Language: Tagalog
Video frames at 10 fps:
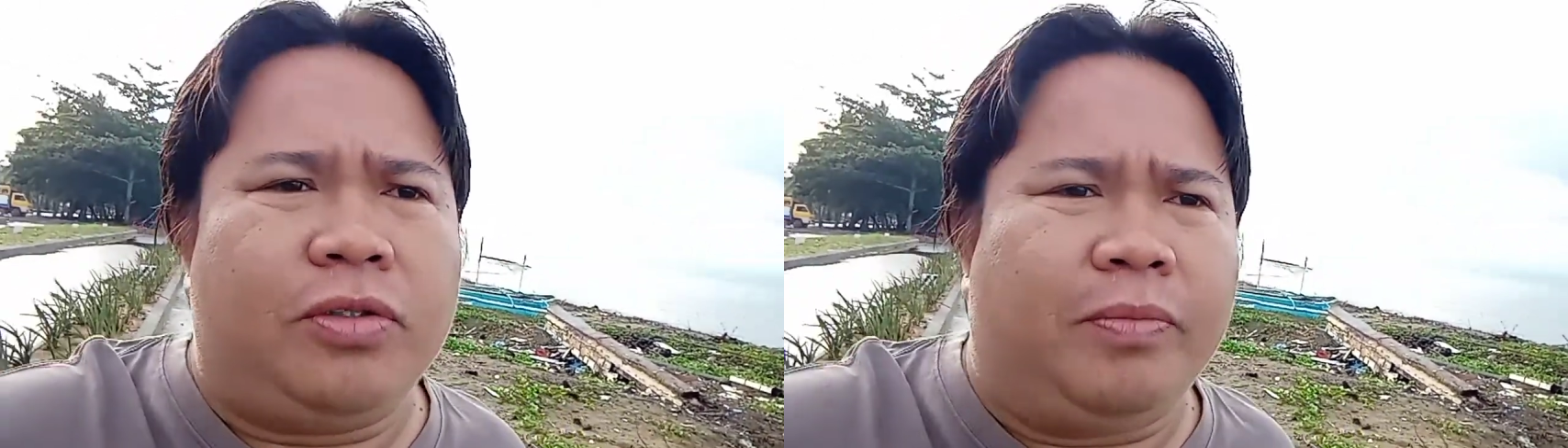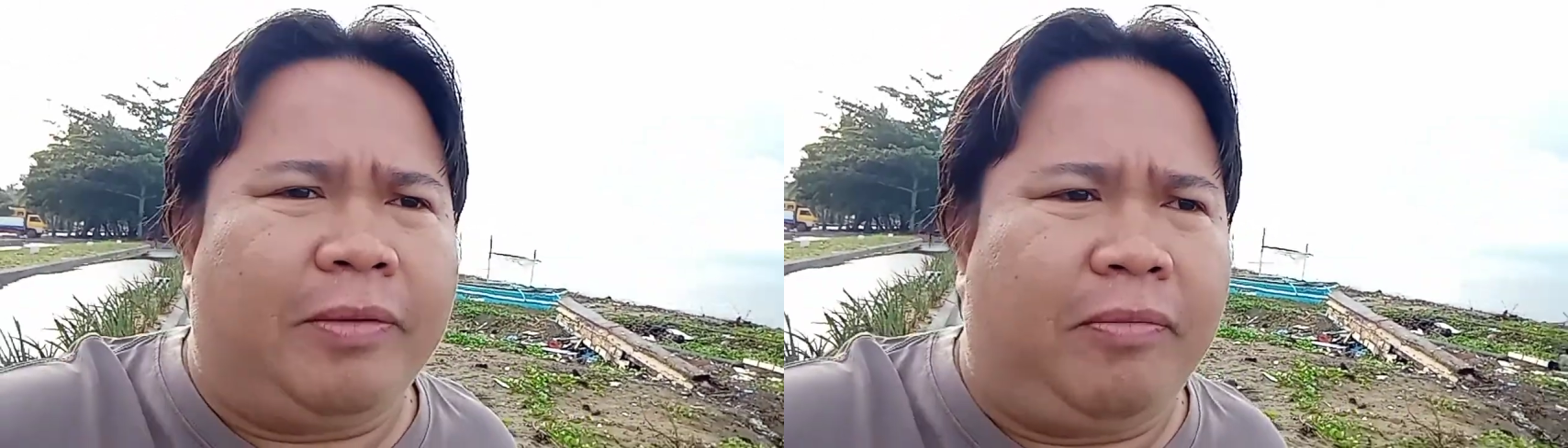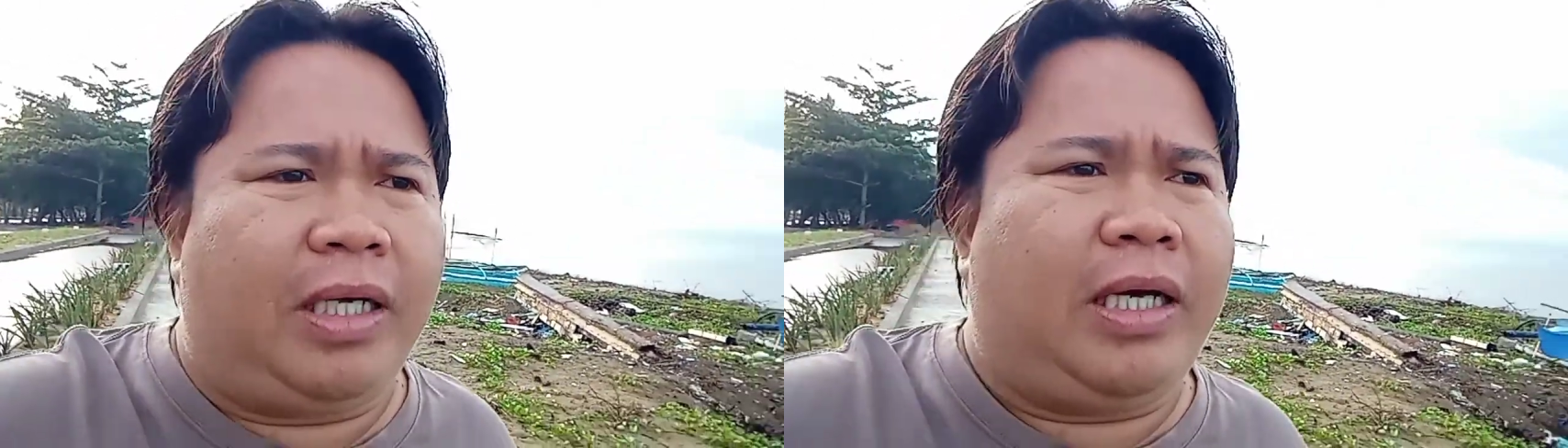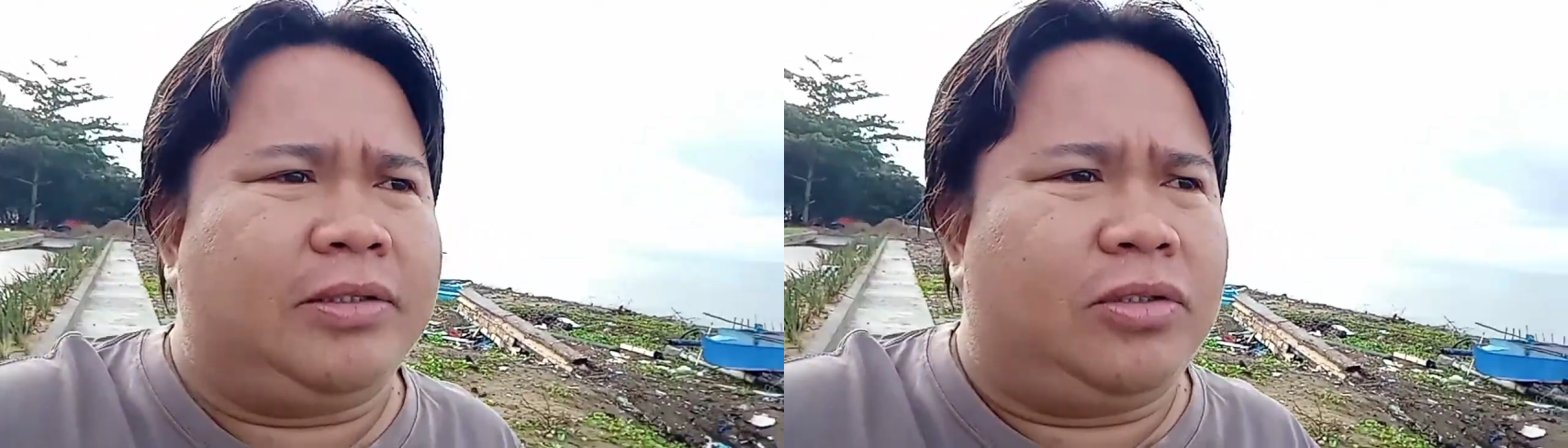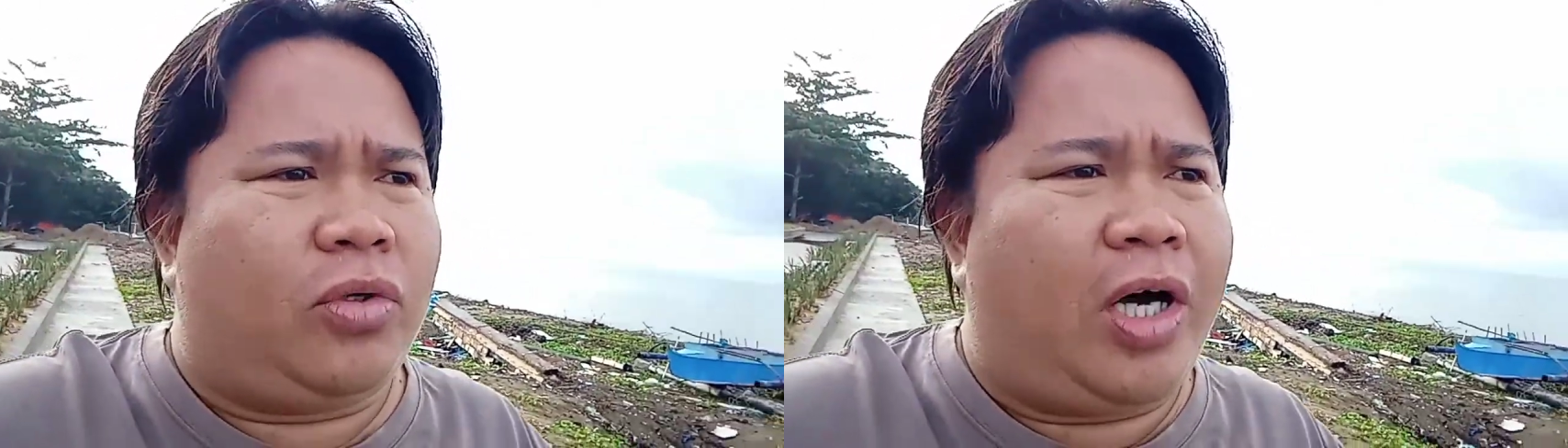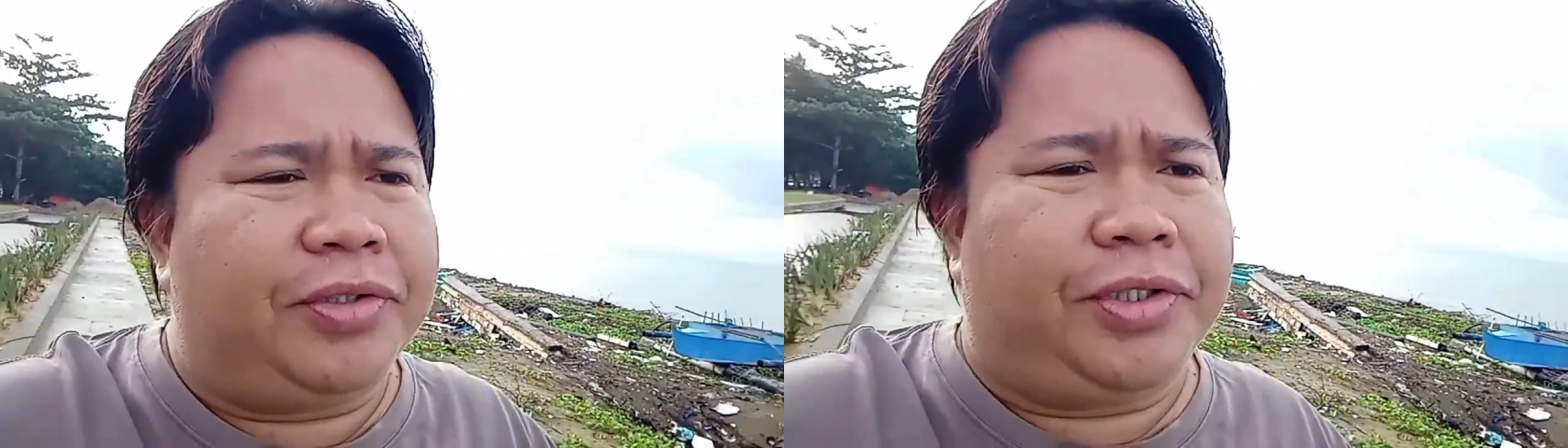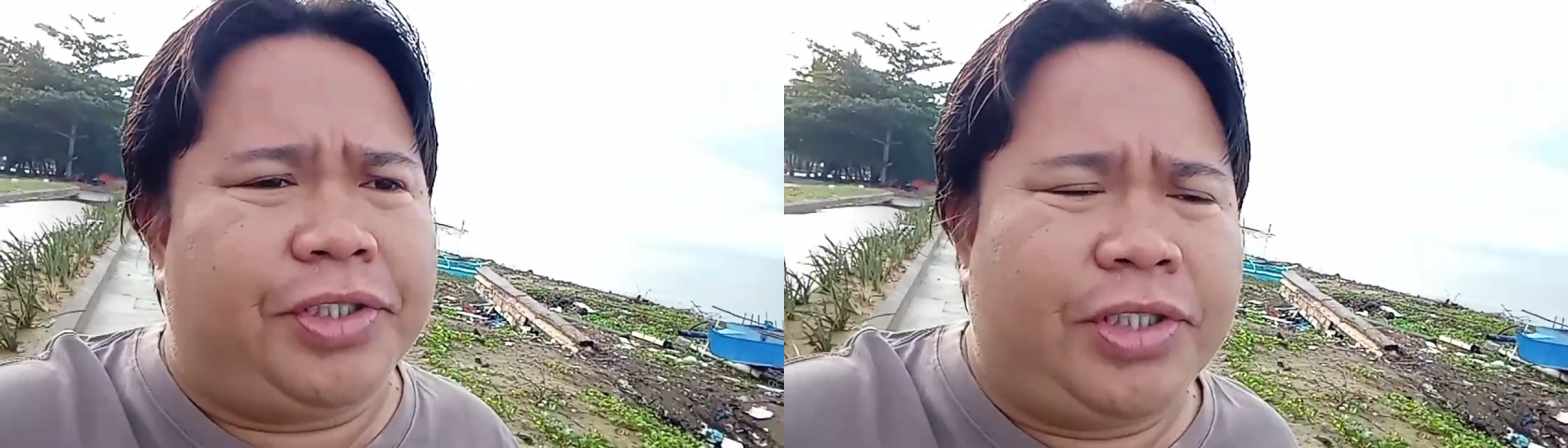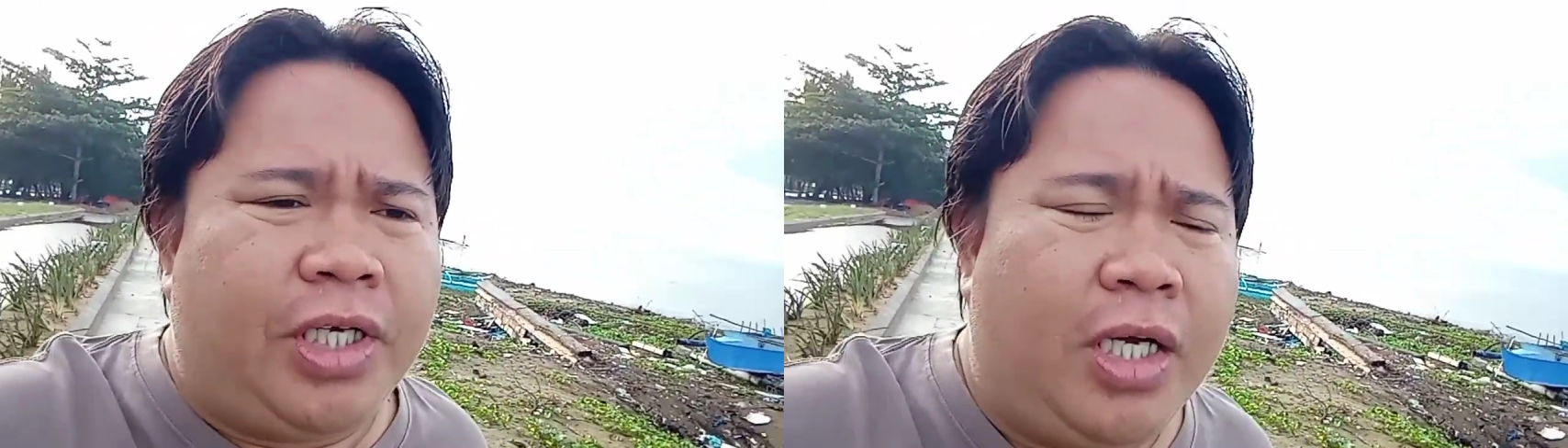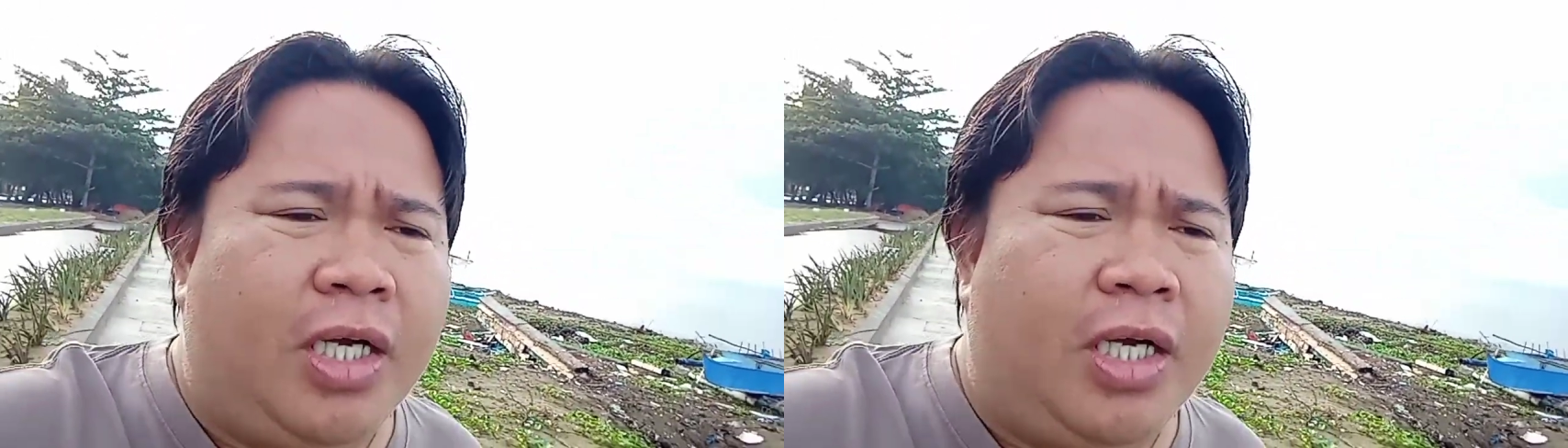my blog to others